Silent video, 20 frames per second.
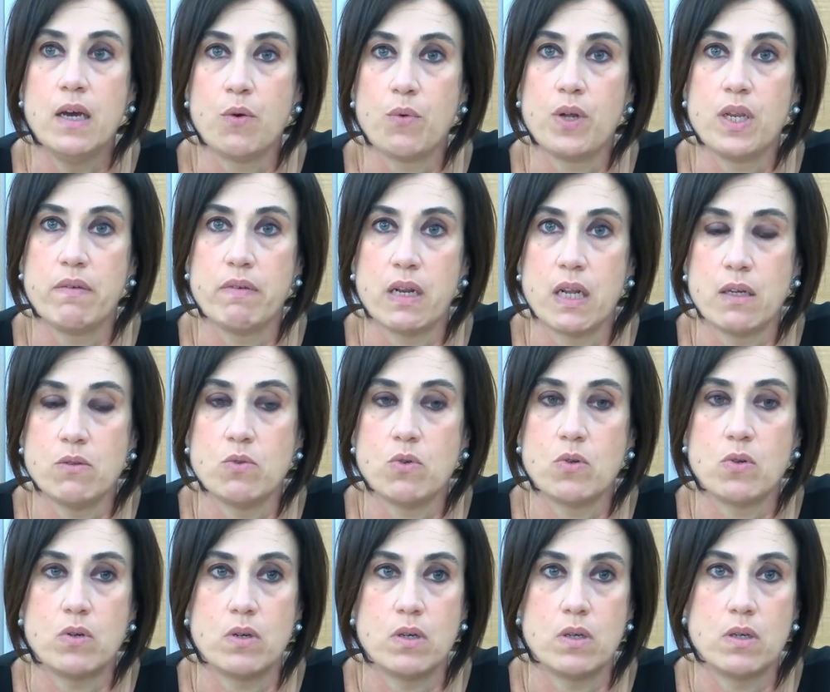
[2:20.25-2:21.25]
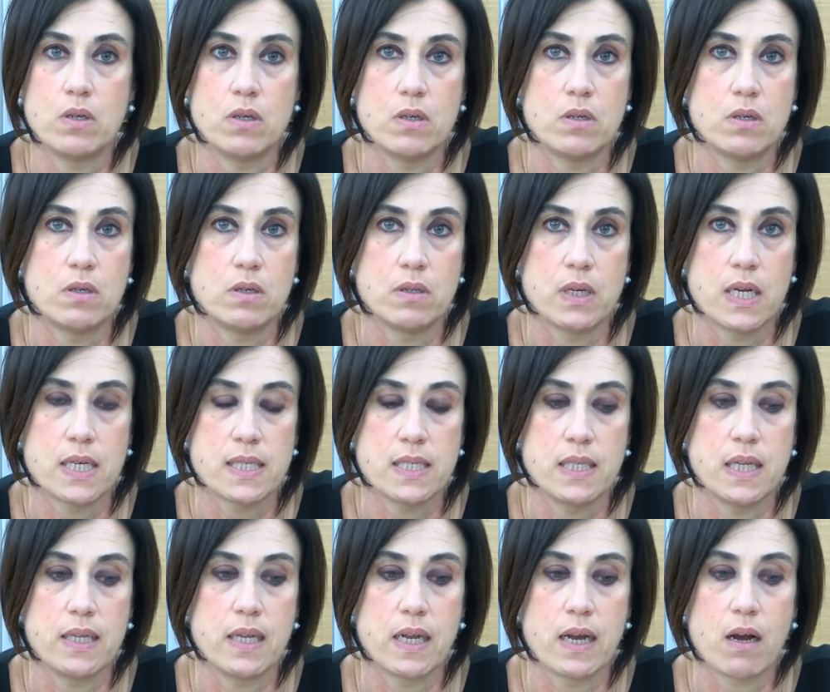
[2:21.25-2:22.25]
Quindi venendo eh, nella
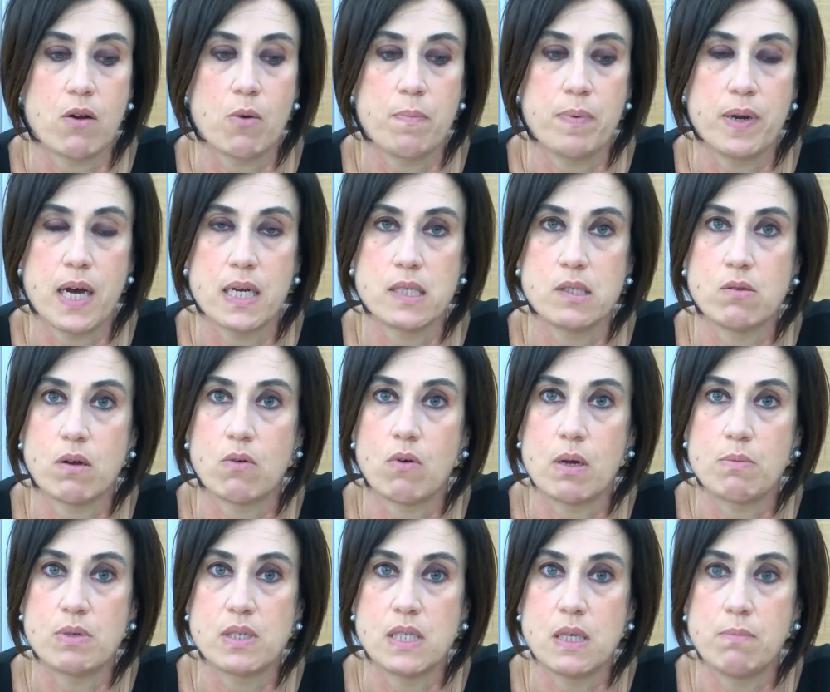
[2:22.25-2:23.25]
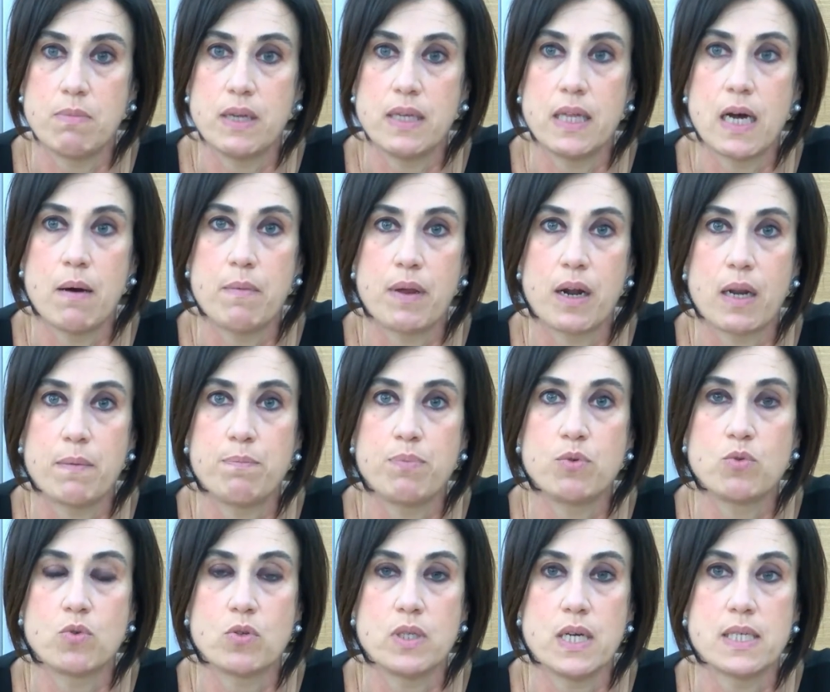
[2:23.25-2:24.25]
sede di Lega Coop Lazio hanno la possibilità per
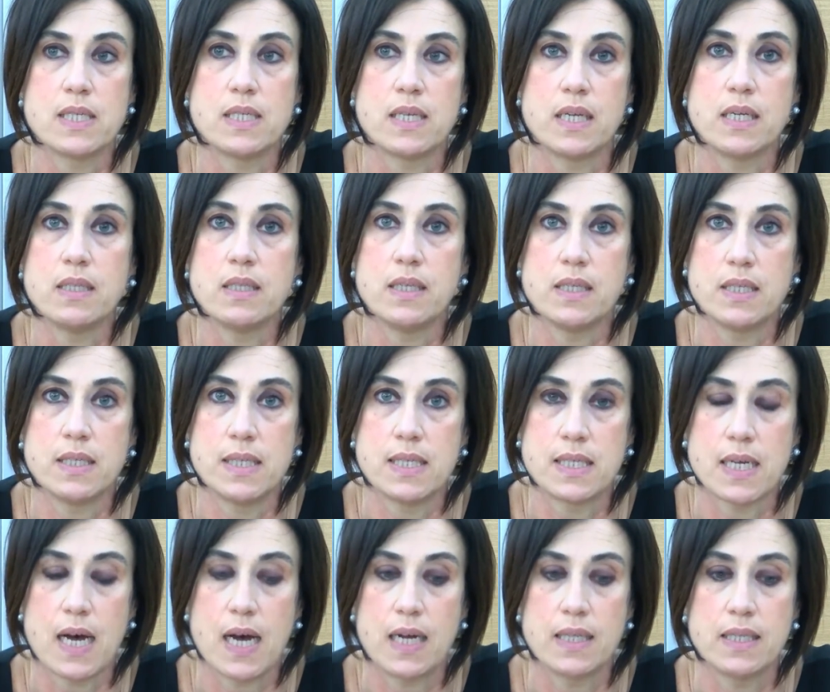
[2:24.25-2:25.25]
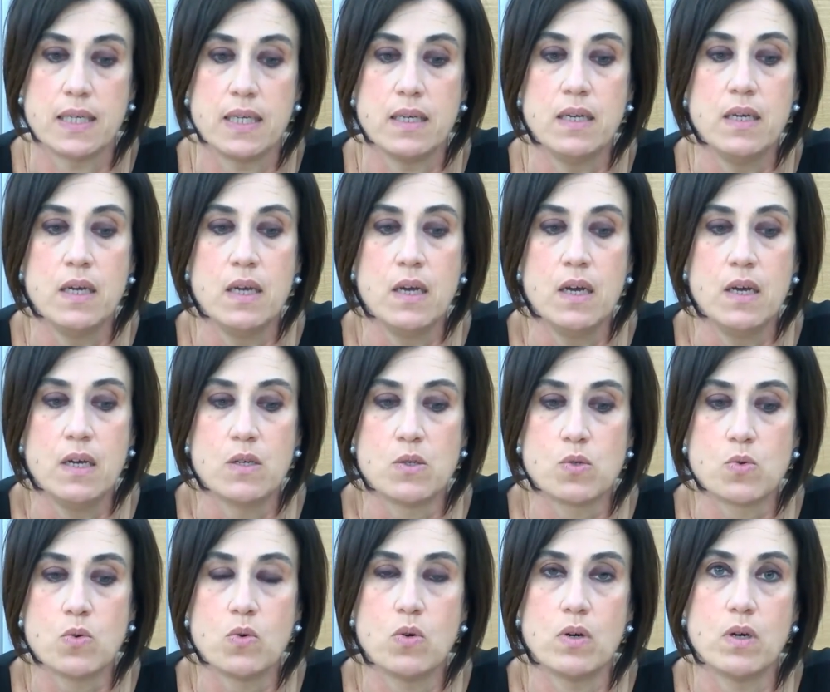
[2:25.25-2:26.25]
l'appunto di essere indirizzate
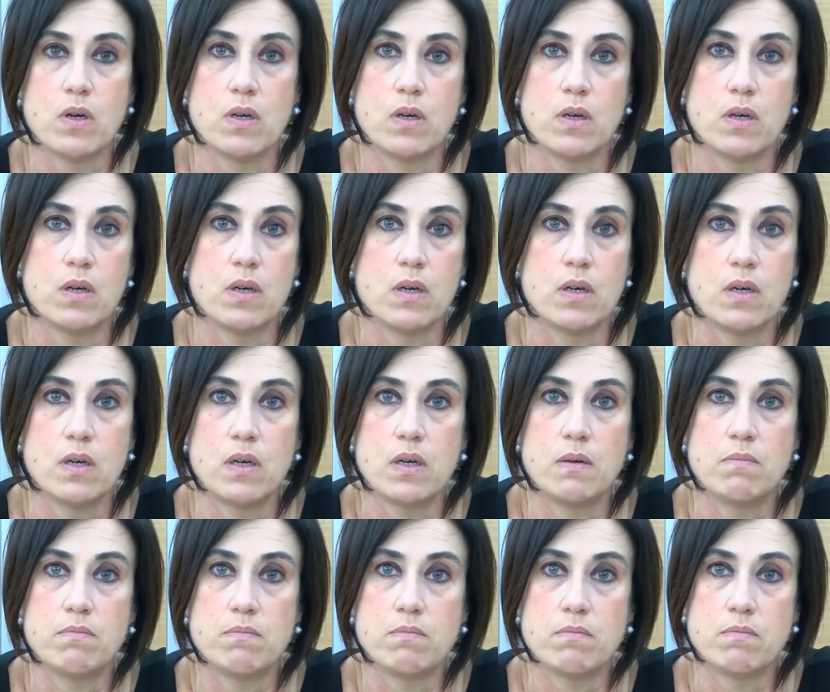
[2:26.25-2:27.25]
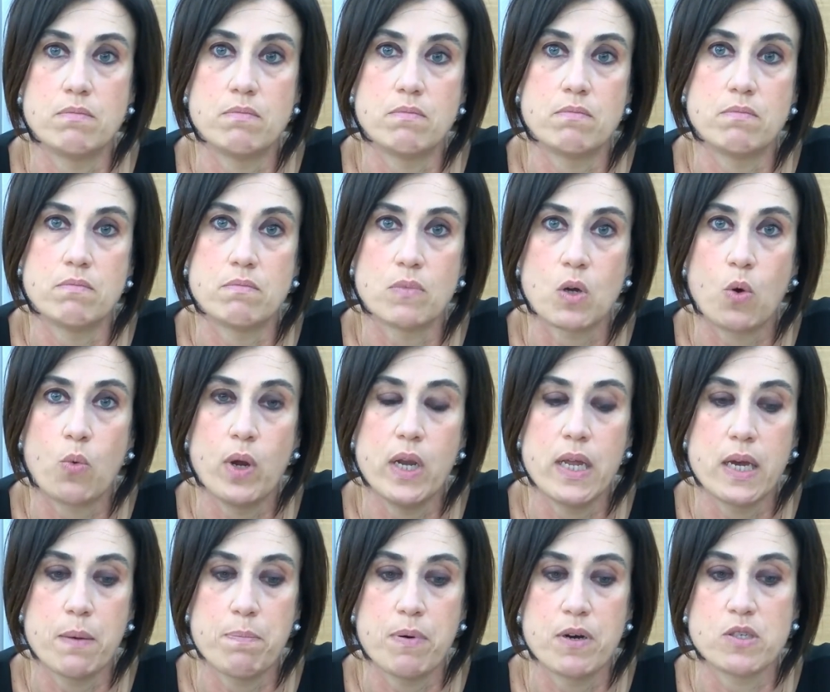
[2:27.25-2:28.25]
su ehm,
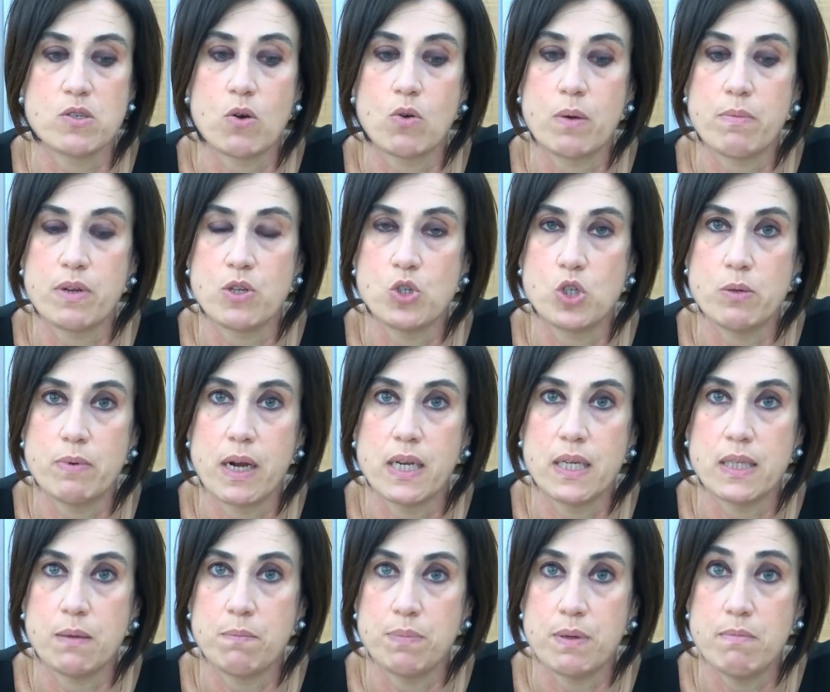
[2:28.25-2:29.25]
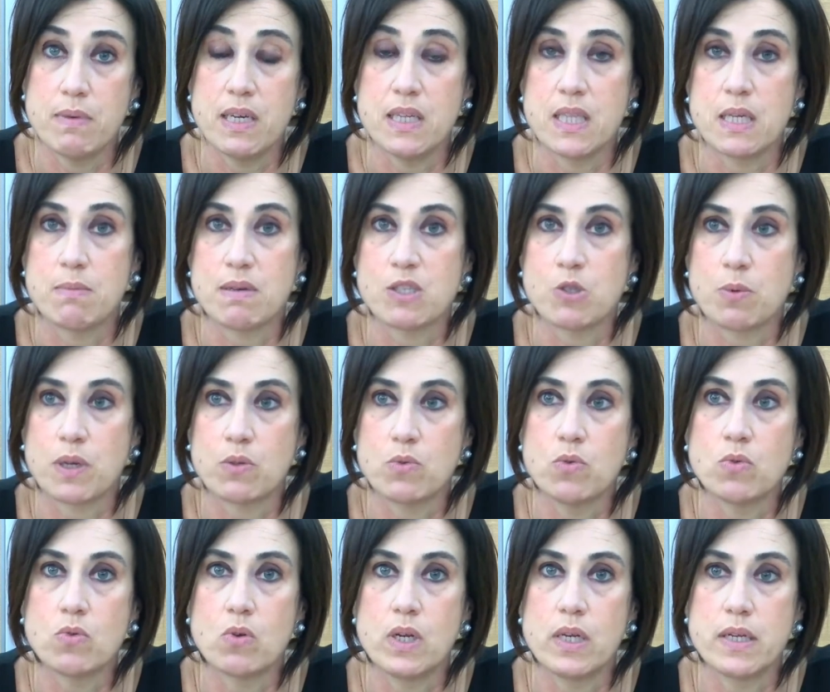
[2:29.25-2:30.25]
quelli che poi sono i principali adempimenti, ma
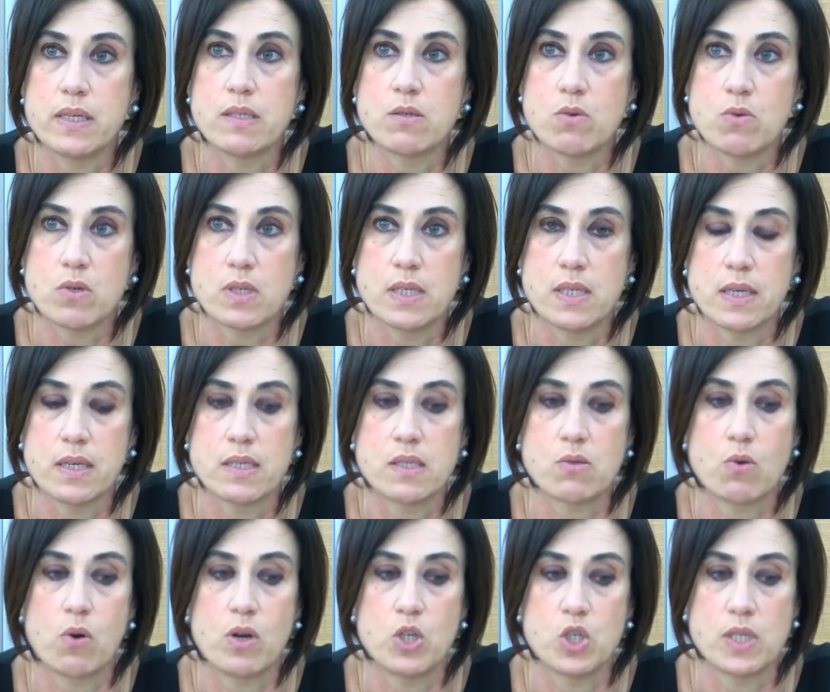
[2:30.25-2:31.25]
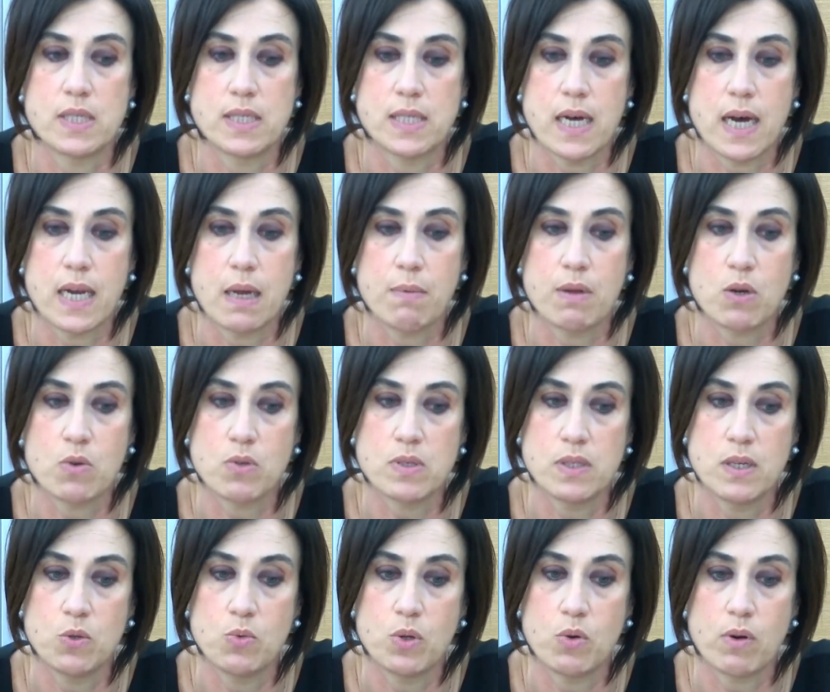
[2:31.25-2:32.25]
soprattutto le risorse che sono necessarie per
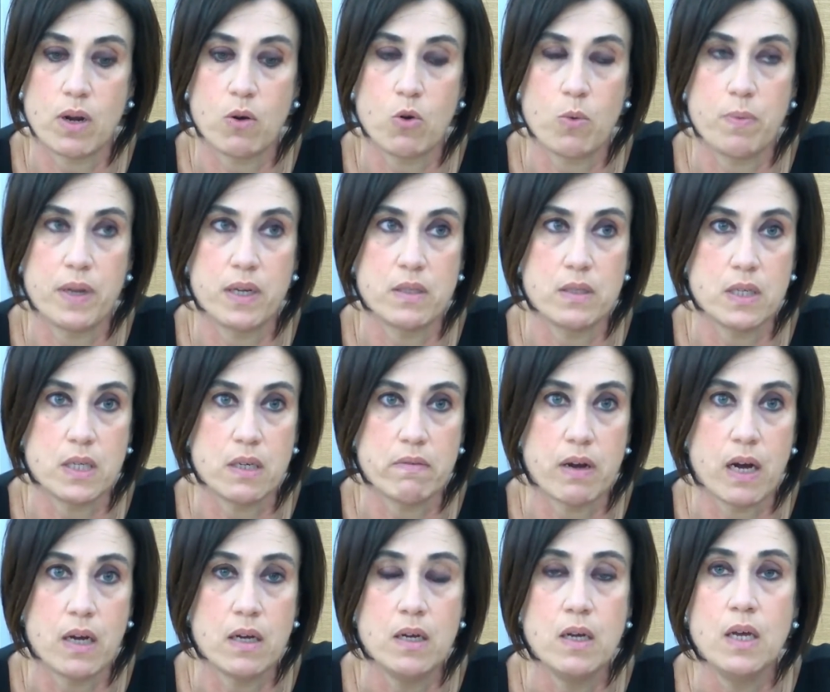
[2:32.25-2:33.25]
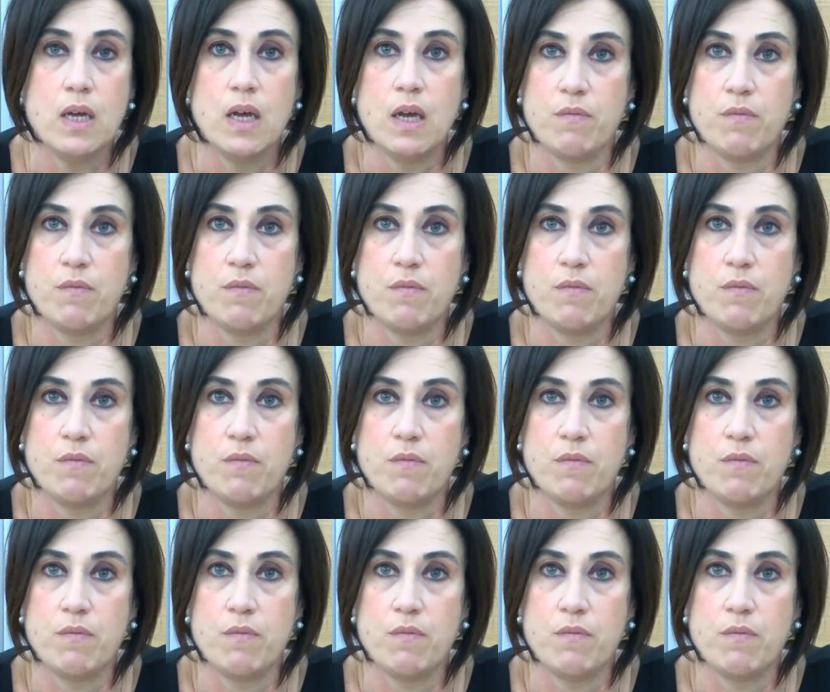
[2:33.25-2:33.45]
costituire una cooperativa,